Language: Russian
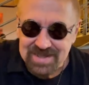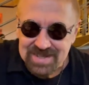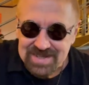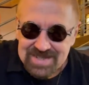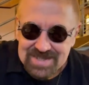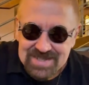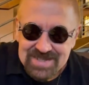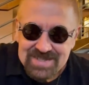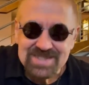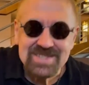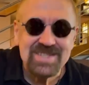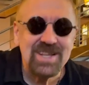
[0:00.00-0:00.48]

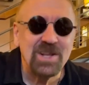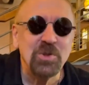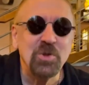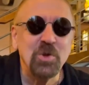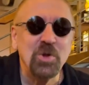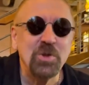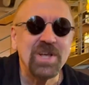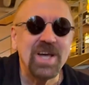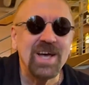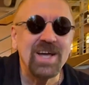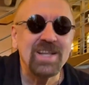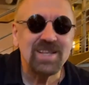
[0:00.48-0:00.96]

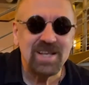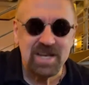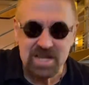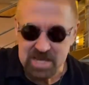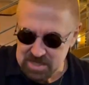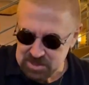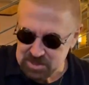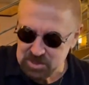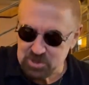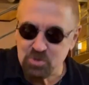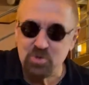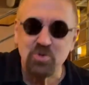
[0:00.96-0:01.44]
солонка такая
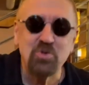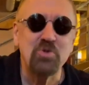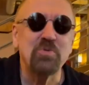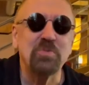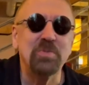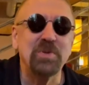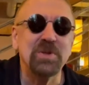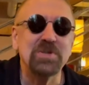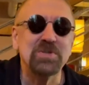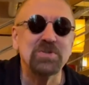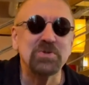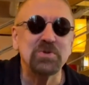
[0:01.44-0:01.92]
с
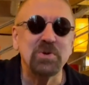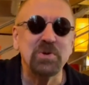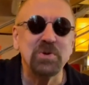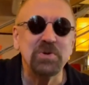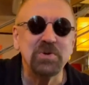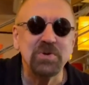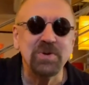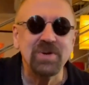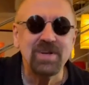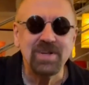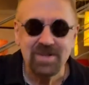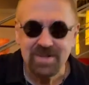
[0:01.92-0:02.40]
крупной
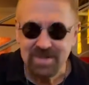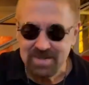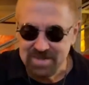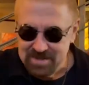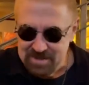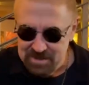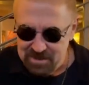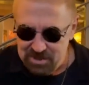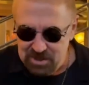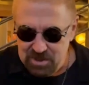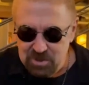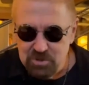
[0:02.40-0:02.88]
солью.
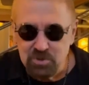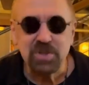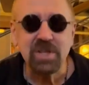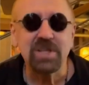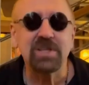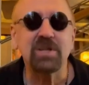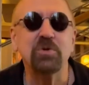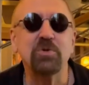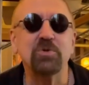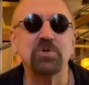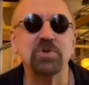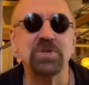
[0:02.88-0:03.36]
И вот это
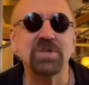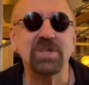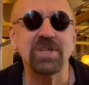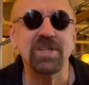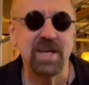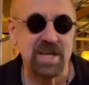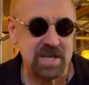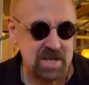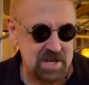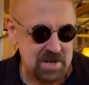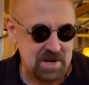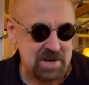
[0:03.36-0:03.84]
вот еда,
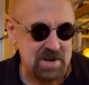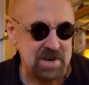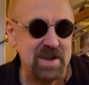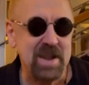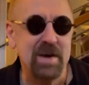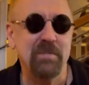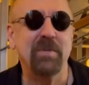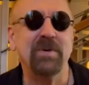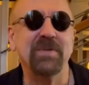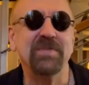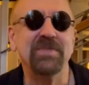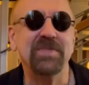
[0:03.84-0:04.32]
и хлеб
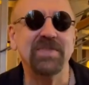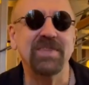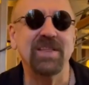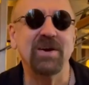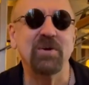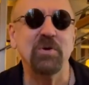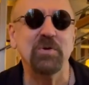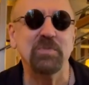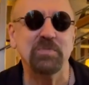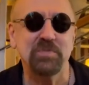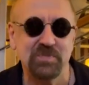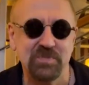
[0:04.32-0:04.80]

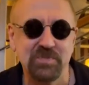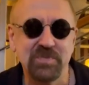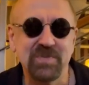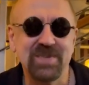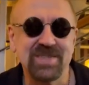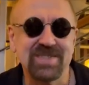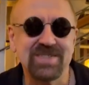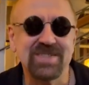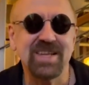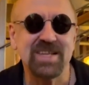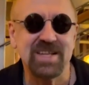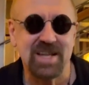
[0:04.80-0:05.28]
такой,
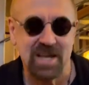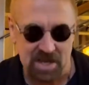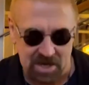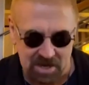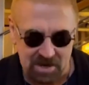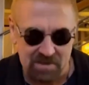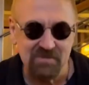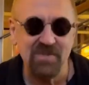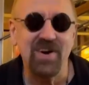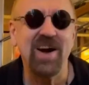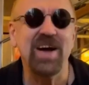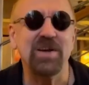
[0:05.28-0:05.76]
знаете,
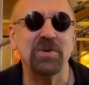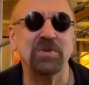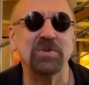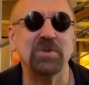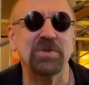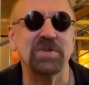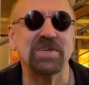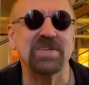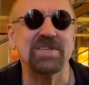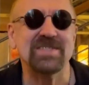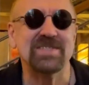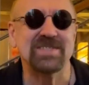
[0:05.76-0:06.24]
каравай вот эти
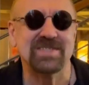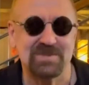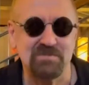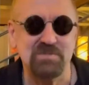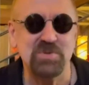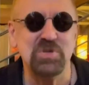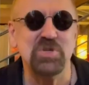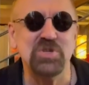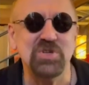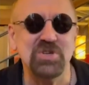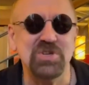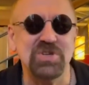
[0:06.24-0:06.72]
из
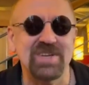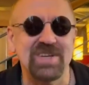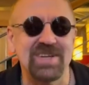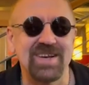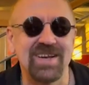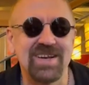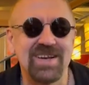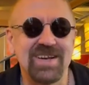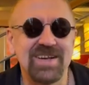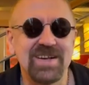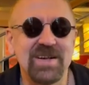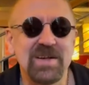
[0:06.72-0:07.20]
печи.
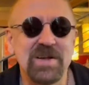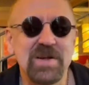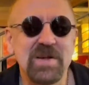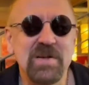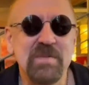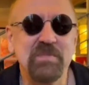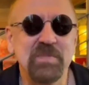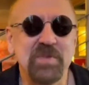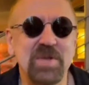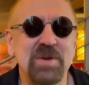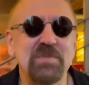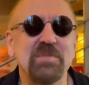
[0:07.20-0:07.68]

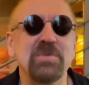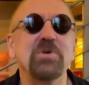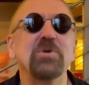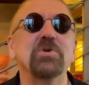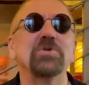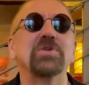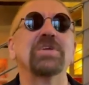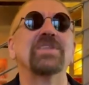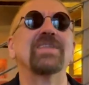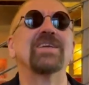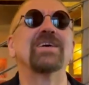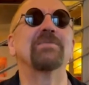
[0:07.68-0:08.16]
И мы вот
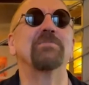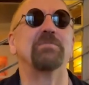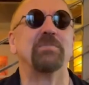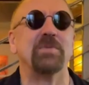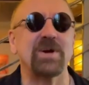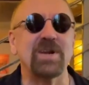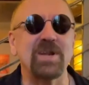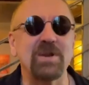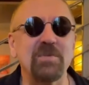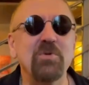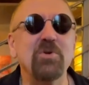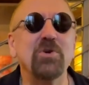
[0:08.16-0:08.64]
это
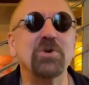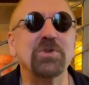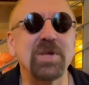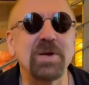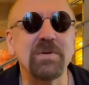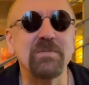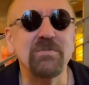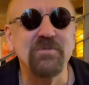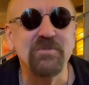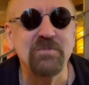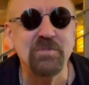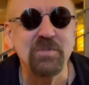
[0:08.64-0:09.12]
поработаем
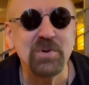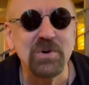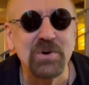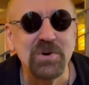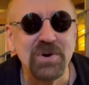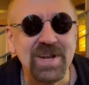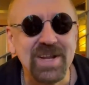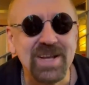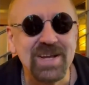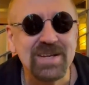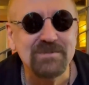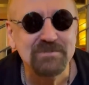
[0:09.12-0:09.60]
в
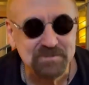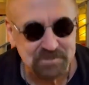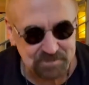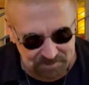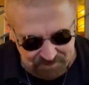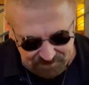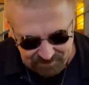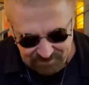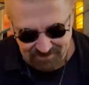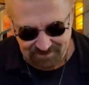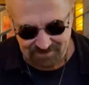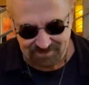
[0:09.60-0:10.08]
поле,
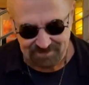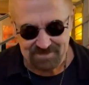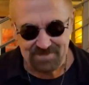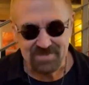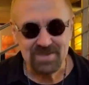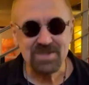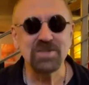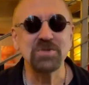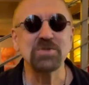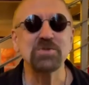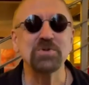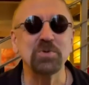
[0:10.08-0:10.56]

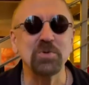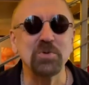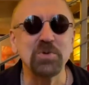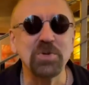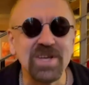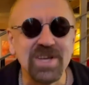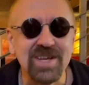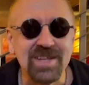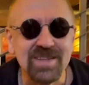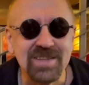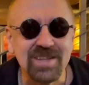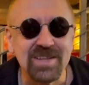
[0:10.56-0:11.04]

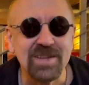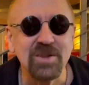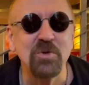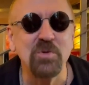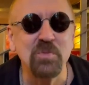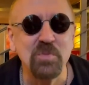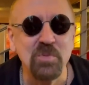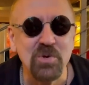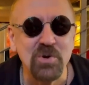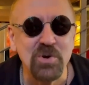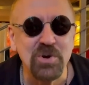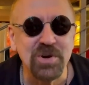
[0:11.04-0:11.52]
студенты на
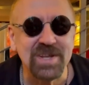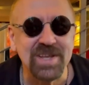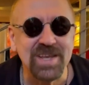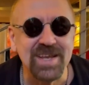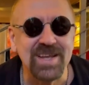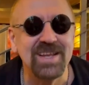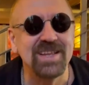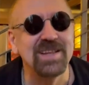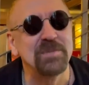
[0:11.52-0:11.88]
уборке или на